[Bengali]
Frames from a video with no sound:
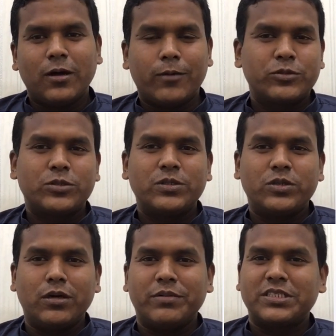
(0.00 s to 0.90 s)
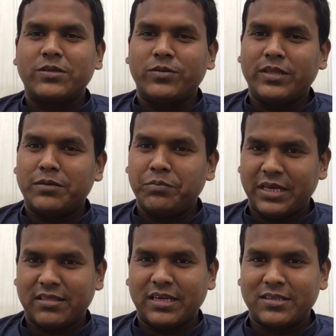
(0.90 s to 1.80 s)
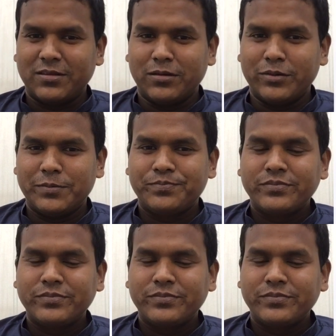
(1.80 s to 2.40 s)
অবশ্যই ছয় মাসের অধিক মেয়াদ থাকতে হবে